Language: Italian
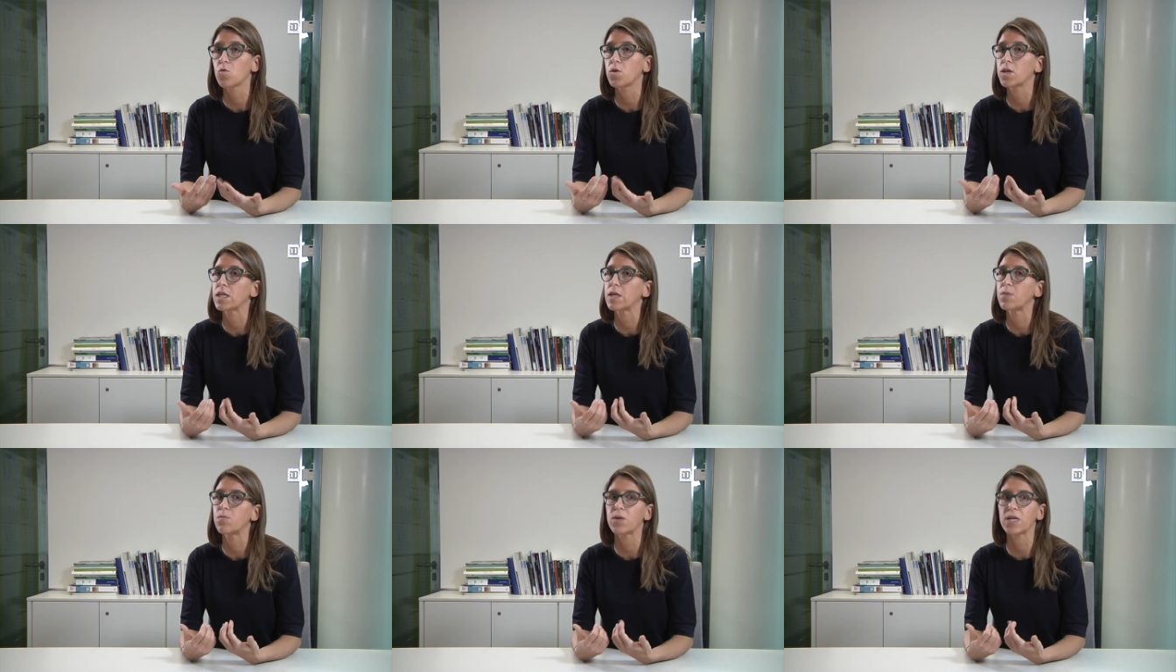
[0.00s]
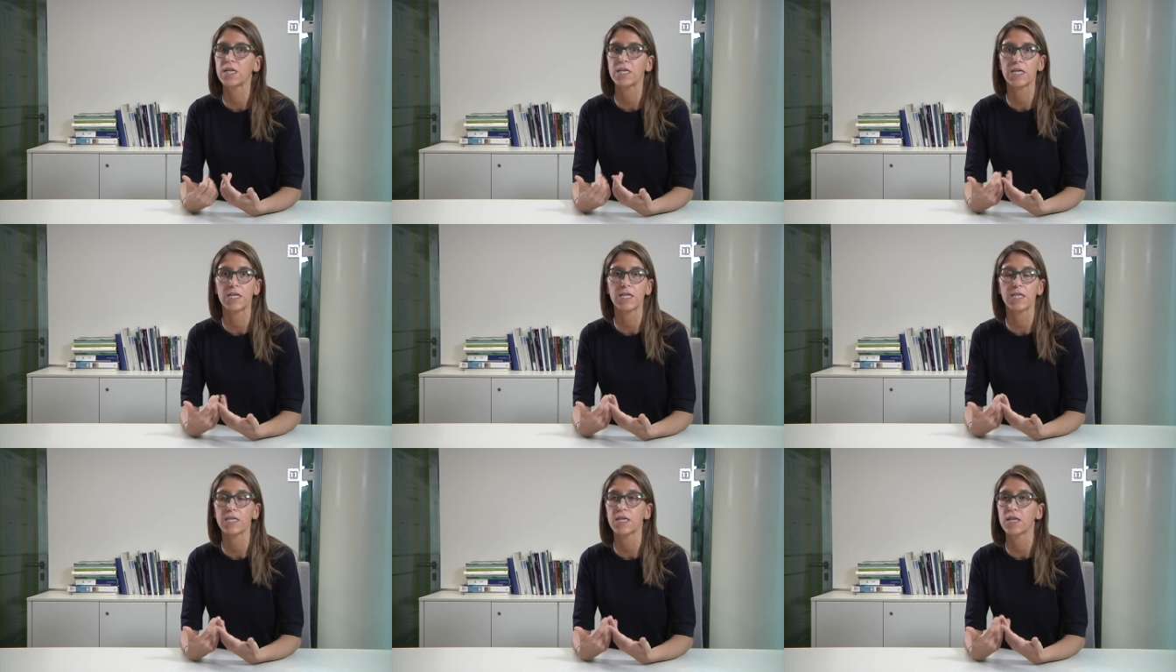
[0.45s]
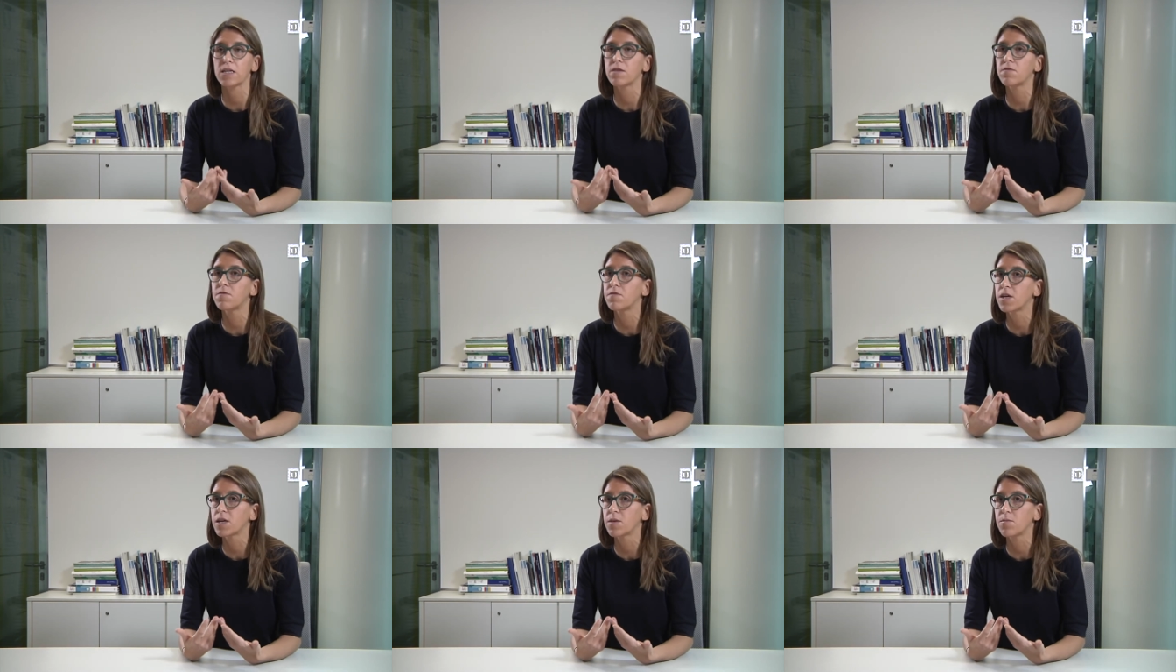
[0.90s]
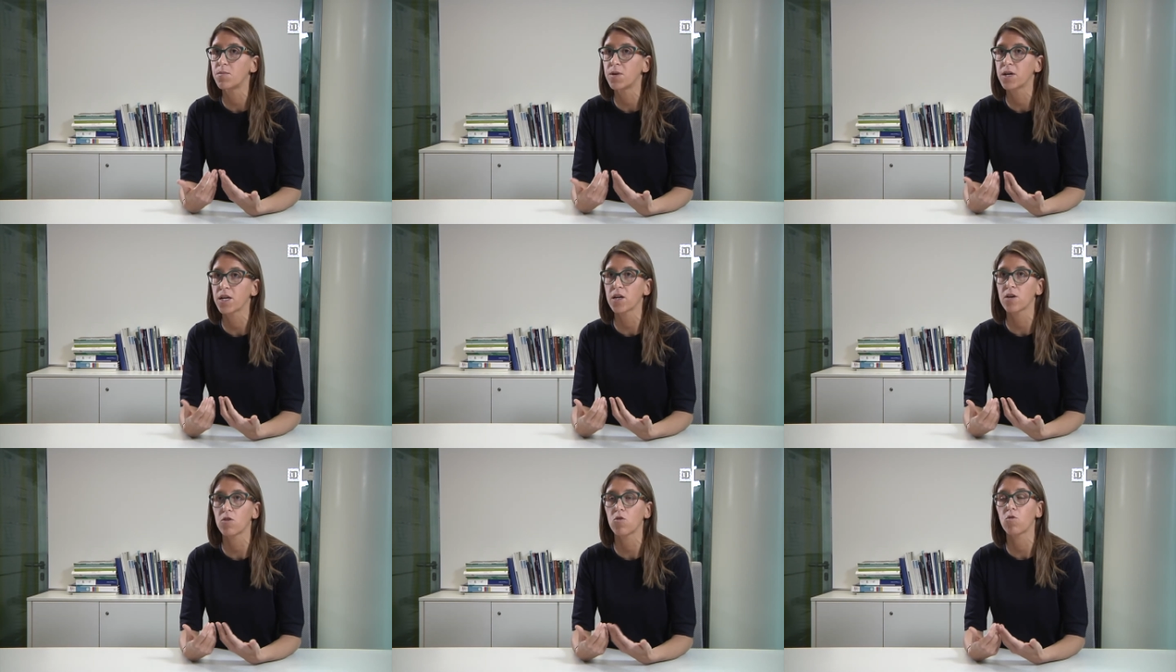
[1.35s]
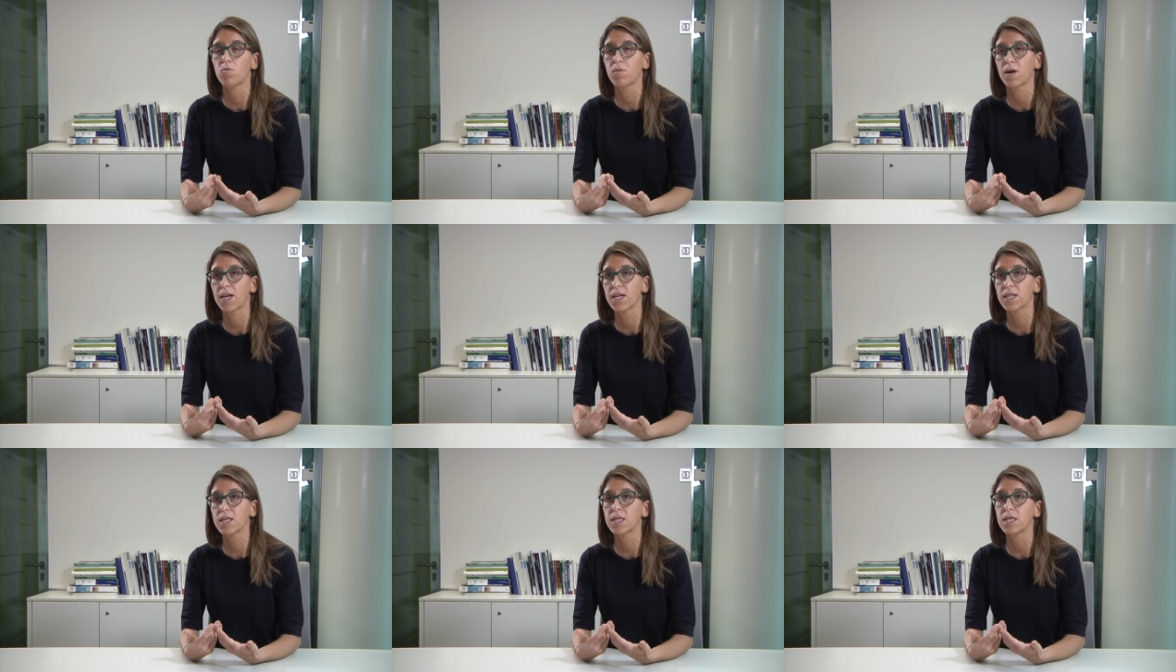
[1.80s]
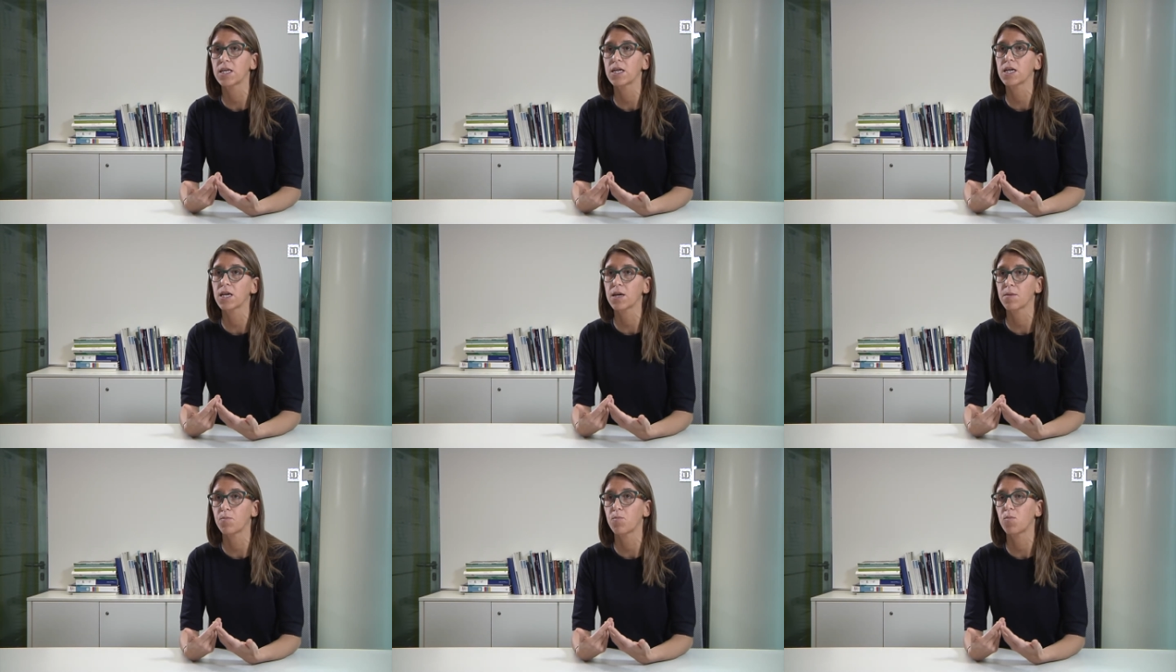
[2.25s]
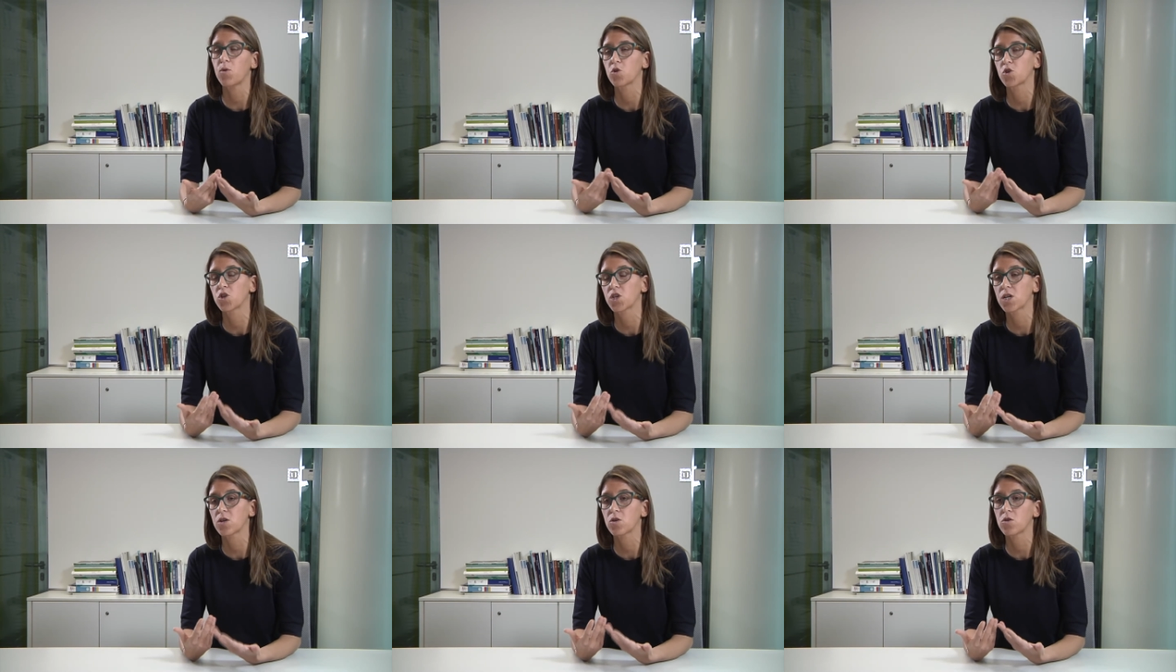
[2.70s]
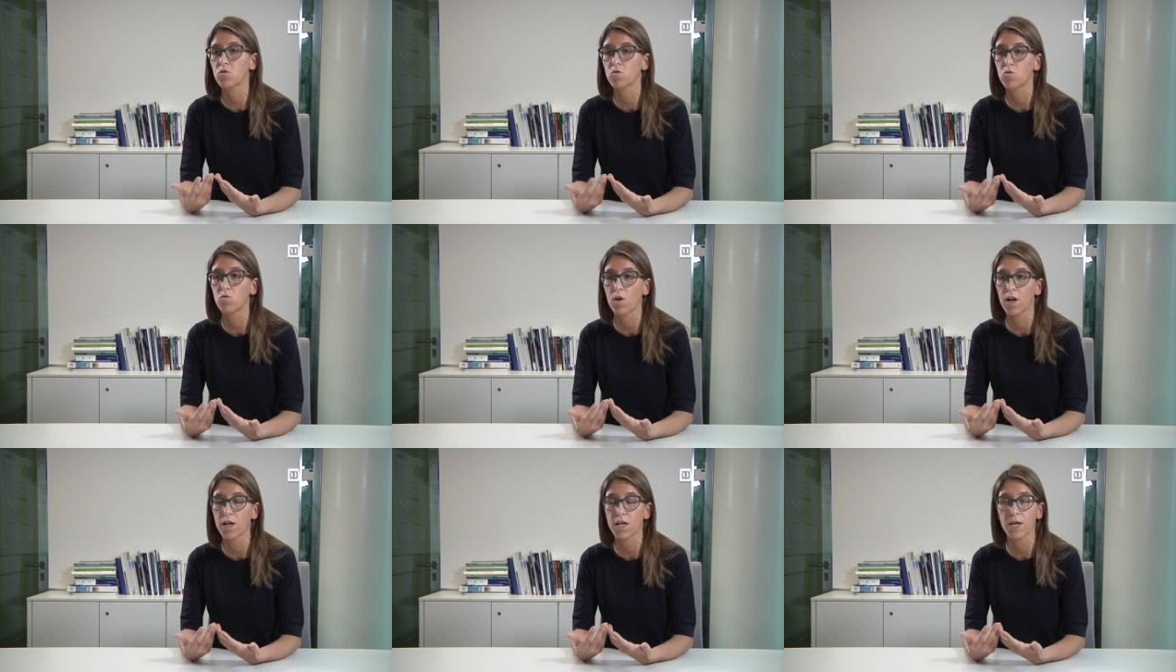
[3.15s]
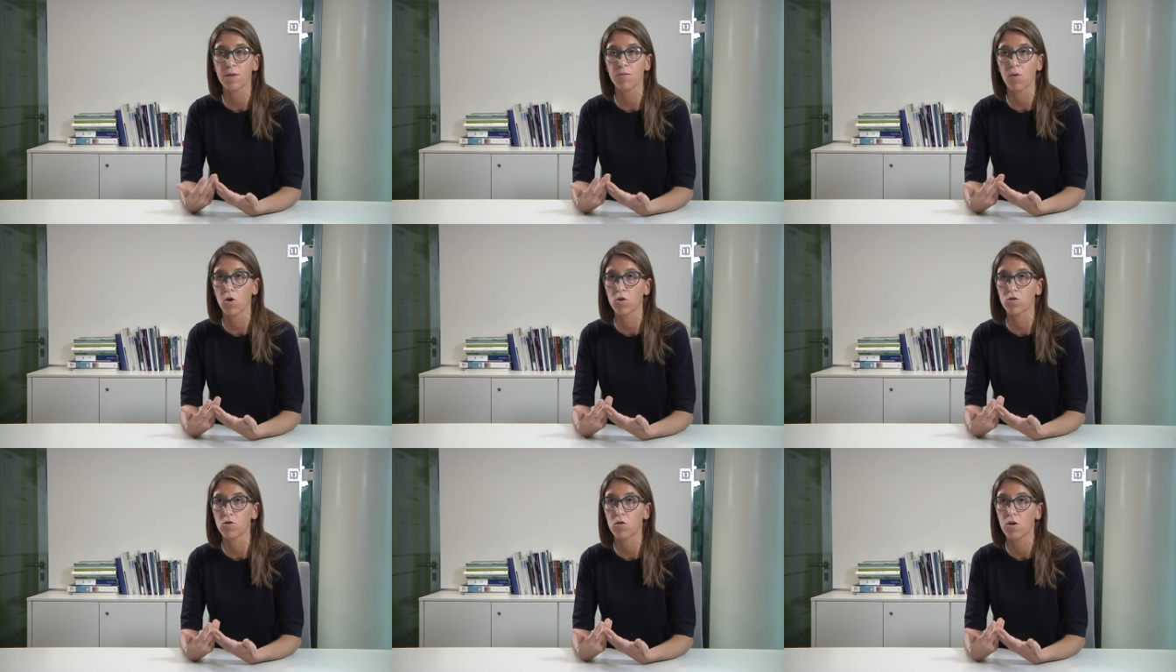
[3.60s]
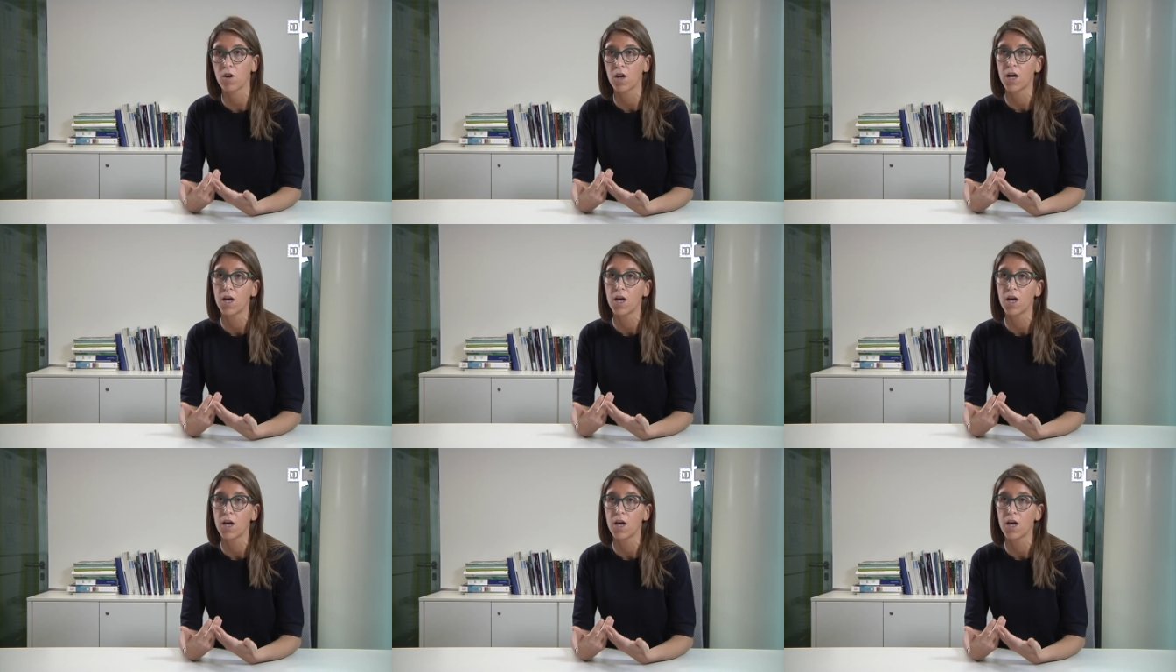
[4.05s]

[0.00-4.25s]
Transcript: quindi presenza di febbre o malattie che possano in un qualche modo